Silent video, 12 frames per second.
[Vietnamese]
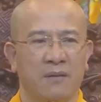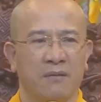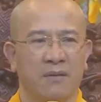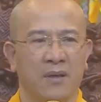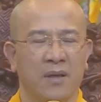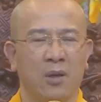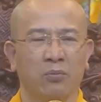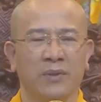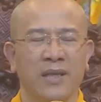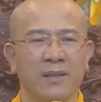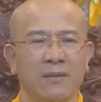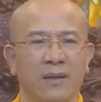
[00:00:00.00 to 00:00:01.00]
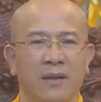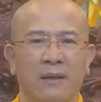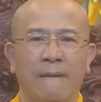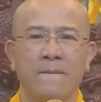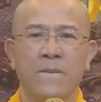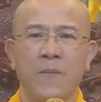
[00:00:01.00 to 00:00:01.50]
Đó, lòng tin,
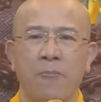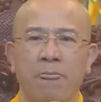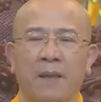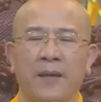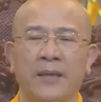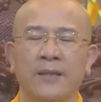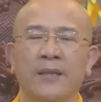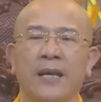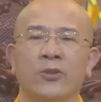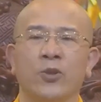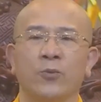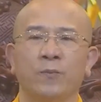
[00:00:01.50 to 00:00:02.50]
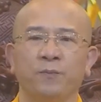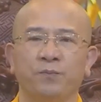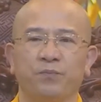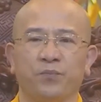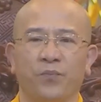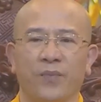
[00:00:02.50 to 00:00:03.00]
kính thưa đại chúng,
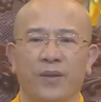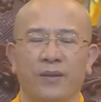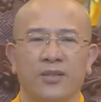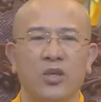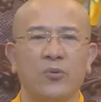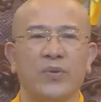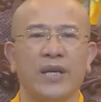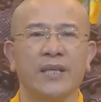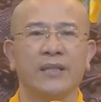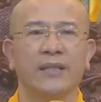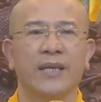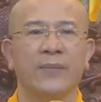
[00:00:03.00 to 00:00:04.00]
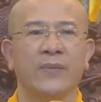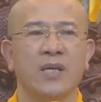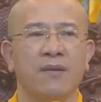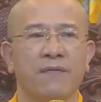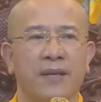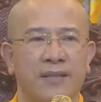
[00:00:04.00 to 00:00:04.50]
trong kinh Kim
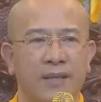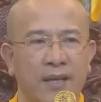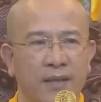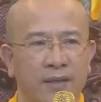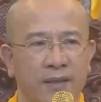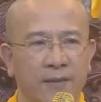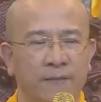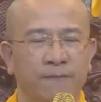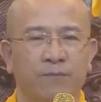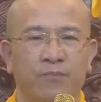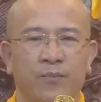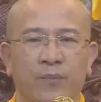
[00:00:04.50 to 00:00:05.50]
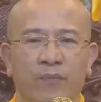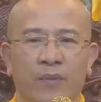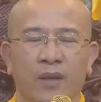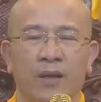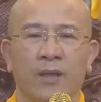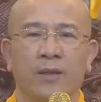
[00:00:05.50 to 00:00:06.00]
Cương Phật dạy đó,
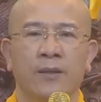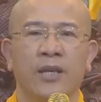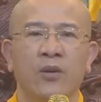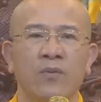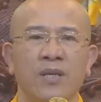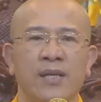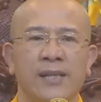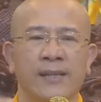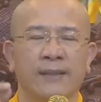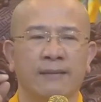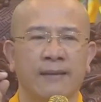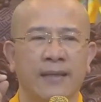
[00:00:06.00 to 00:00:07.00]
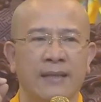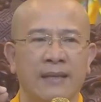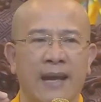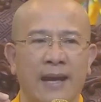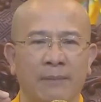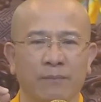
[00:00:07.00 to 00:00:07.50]
nếu người thiện
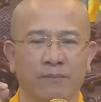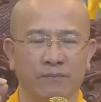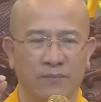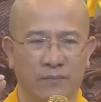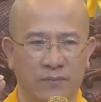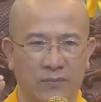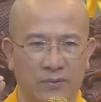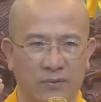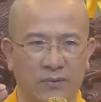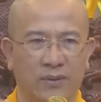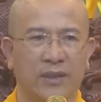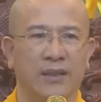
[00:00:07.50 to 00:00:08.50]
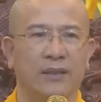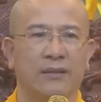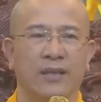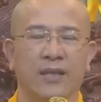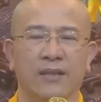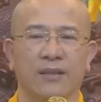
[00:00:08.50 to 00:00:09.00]
nam,
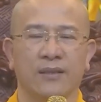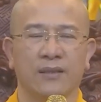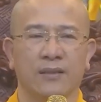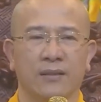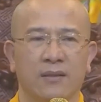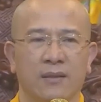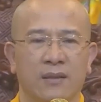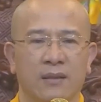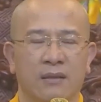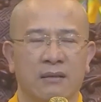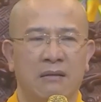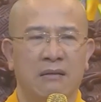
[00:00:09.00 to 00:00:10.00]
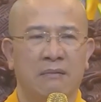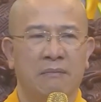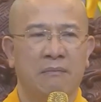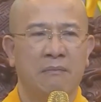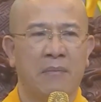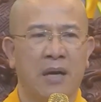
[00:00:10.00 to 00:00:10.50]
thiện nữ
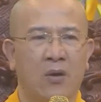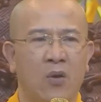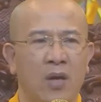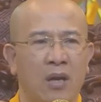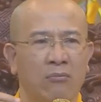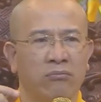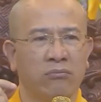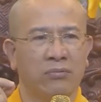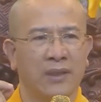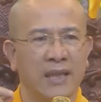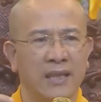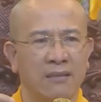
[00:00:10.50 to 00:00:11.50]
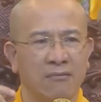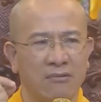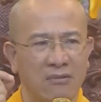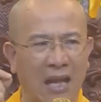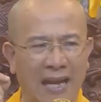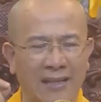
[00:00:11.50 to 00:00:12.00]
mà có lòng tin
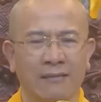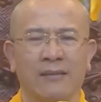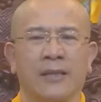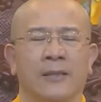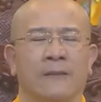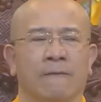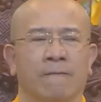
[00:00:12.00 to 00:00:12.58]
thanh tịnh,